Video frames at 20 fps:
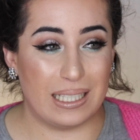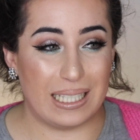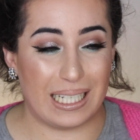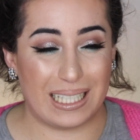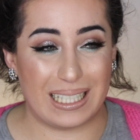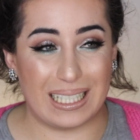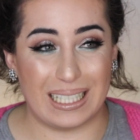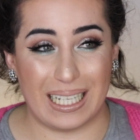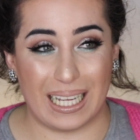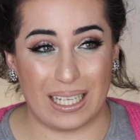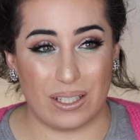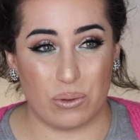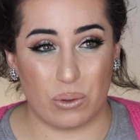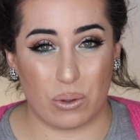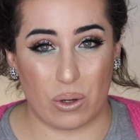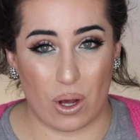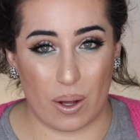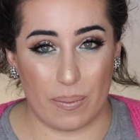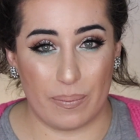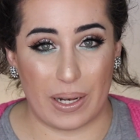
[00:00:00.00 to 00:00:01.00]
sich's nicht
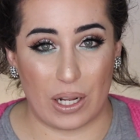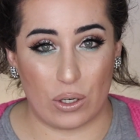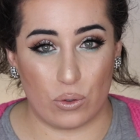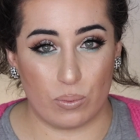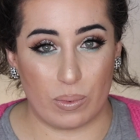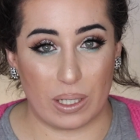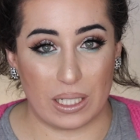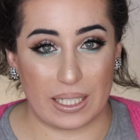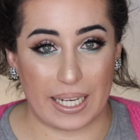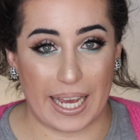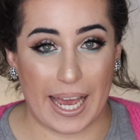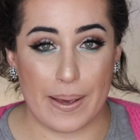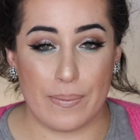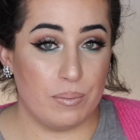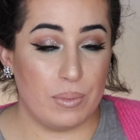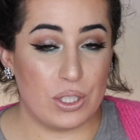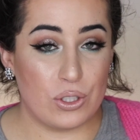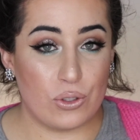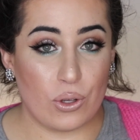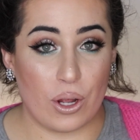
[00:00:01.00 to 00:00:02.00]
so komplett
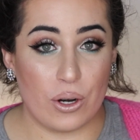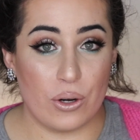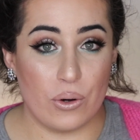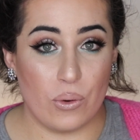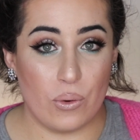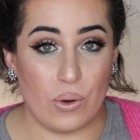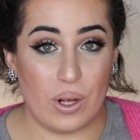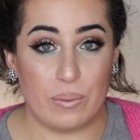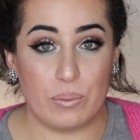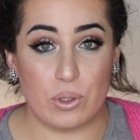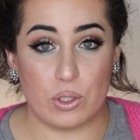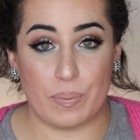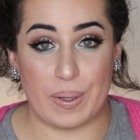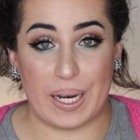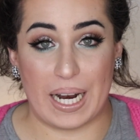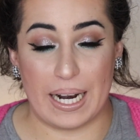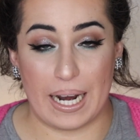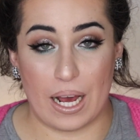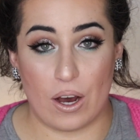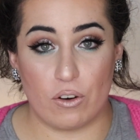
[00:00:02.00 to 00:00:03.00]
übertreibt. Mit Sonnenöl äh, muss
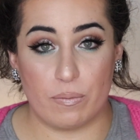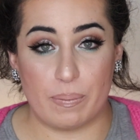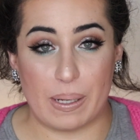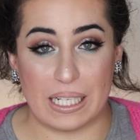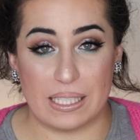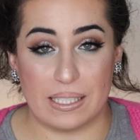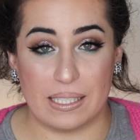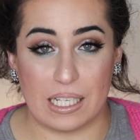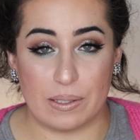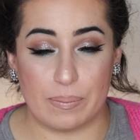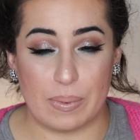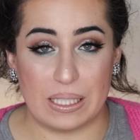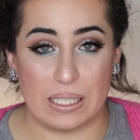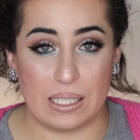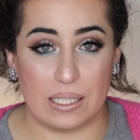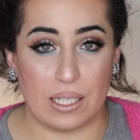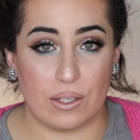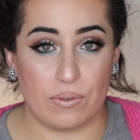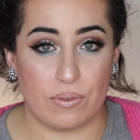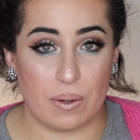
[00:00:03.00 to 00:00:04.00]
man halt aufpassen, dass man
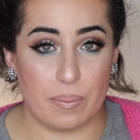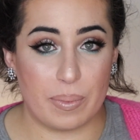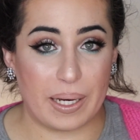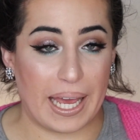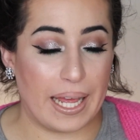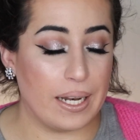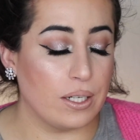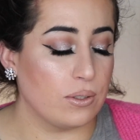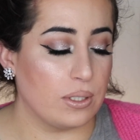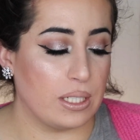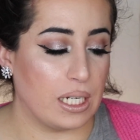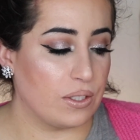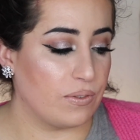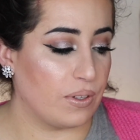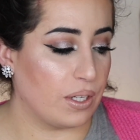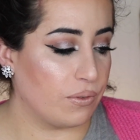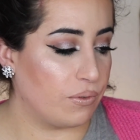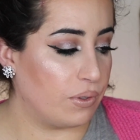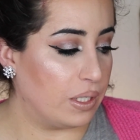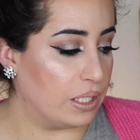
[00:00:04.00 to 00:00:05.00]
sich nicht verbrennt und
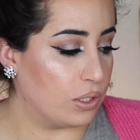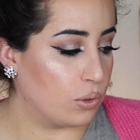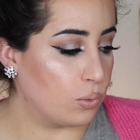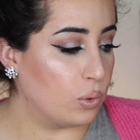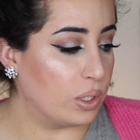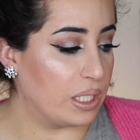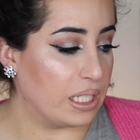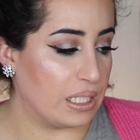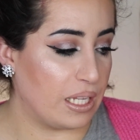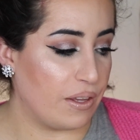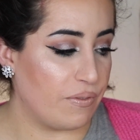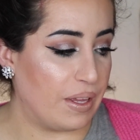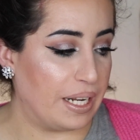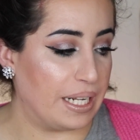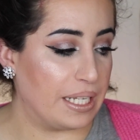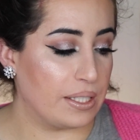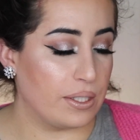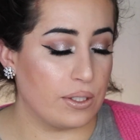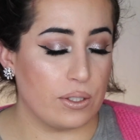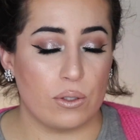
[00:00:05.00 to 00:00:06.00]
deswegen finde ich es gut, dass hier
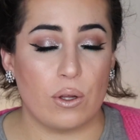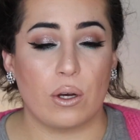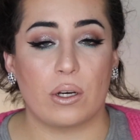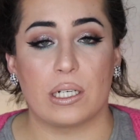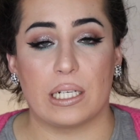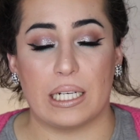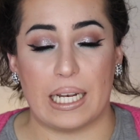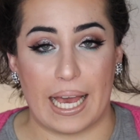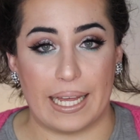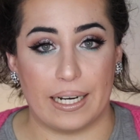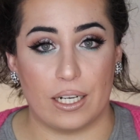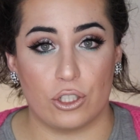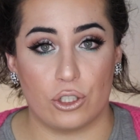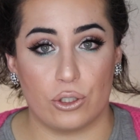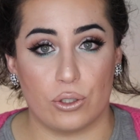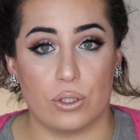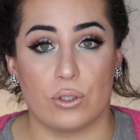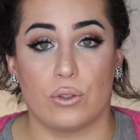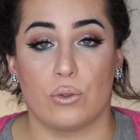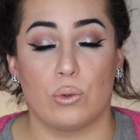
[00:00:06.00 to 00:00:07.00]
wenigstens noch ein kleiner
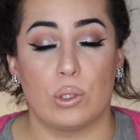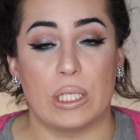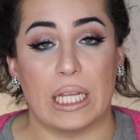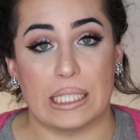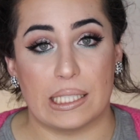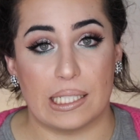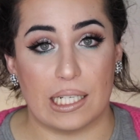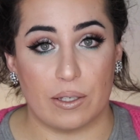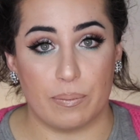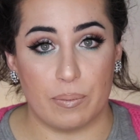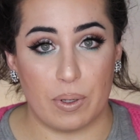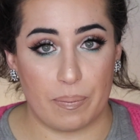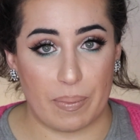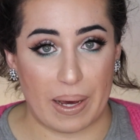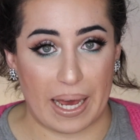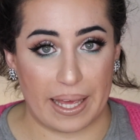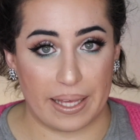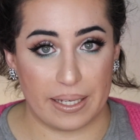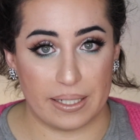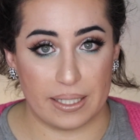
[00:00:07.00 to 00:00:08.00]
Schutz zusätzlich mit
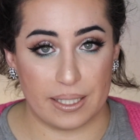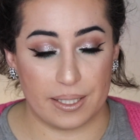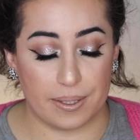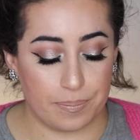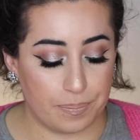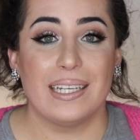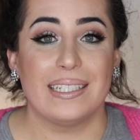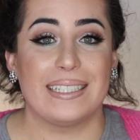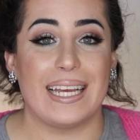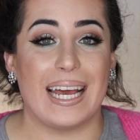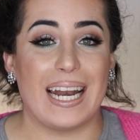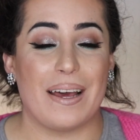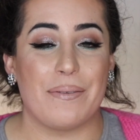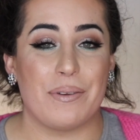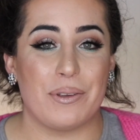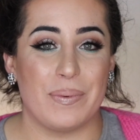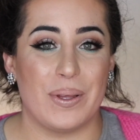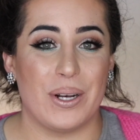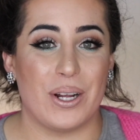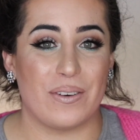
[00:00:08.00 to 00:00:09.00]
bei ist. Dann
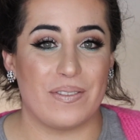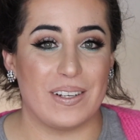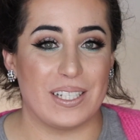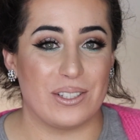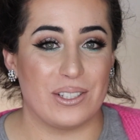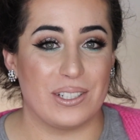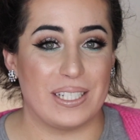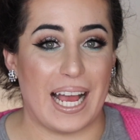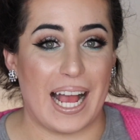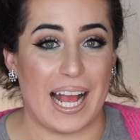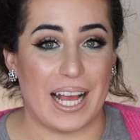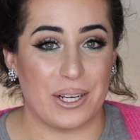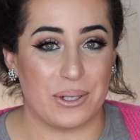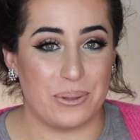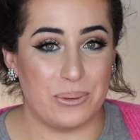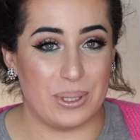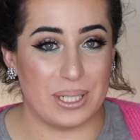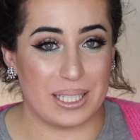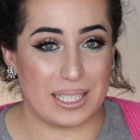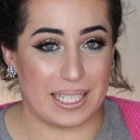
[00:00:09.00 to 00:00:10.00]
habe ich mir noch was total
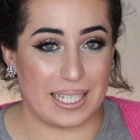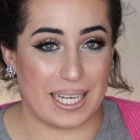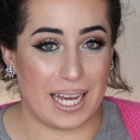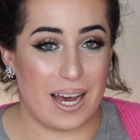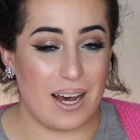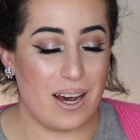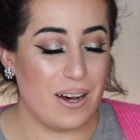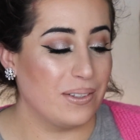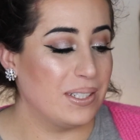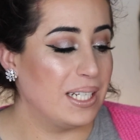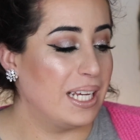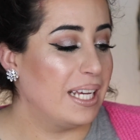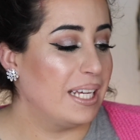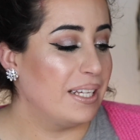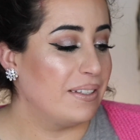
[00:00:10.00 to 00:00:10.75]
Cooles gekauft,